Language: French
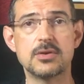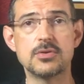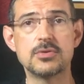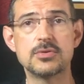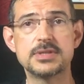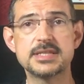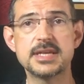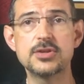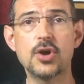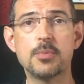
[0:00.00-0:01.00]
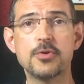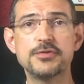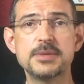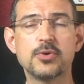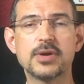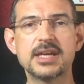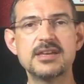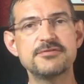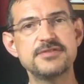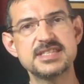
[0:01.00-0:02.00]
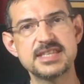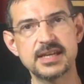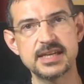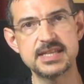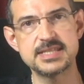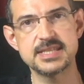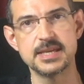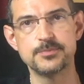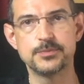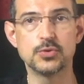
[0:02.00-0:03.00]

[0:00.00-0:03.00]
le designer en profite pour créer Fisker INC,